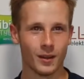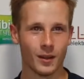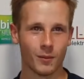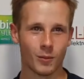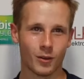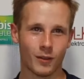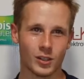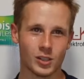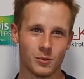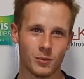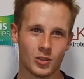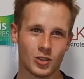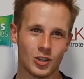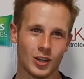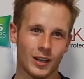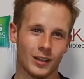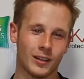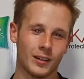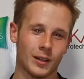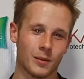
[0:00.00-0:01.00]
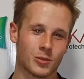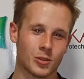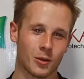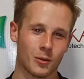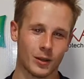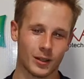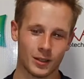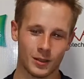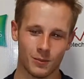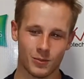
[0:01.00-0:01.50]
Prowadzimy 3-1 na
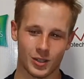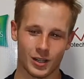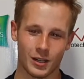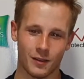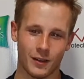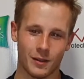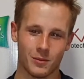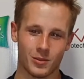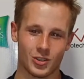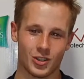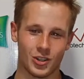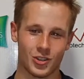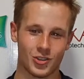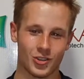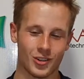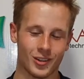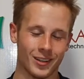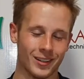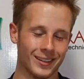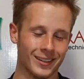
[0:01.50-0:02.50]
przykład i przegrywamy 6-3.